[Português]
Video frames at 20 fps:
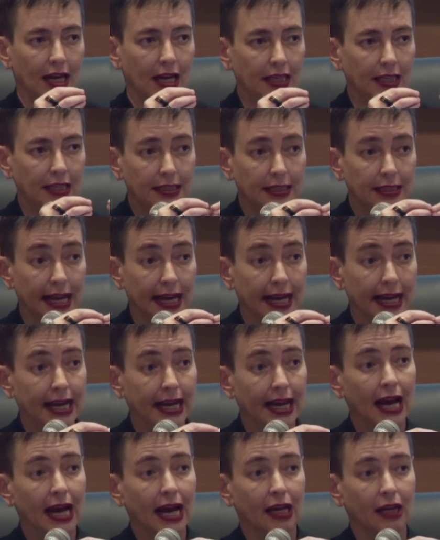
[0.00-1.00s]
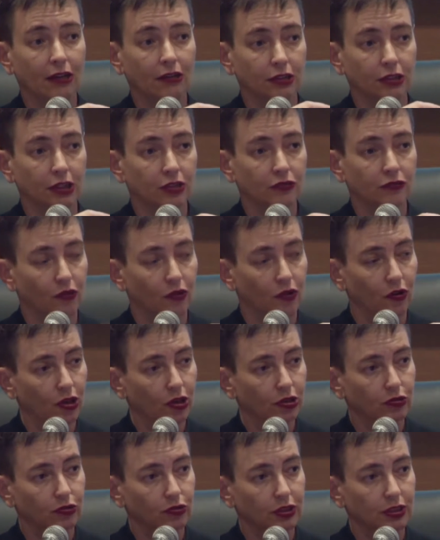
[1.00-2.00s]
integrar os
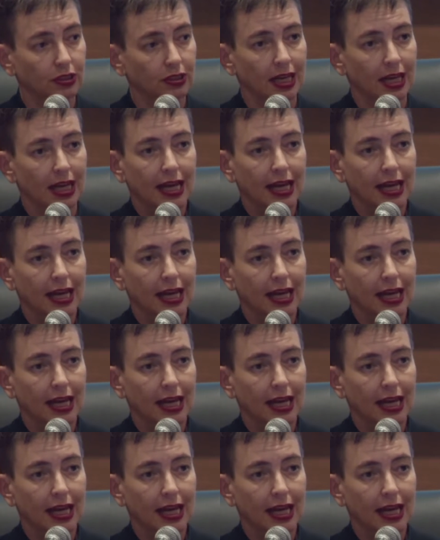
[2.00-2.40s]
esforços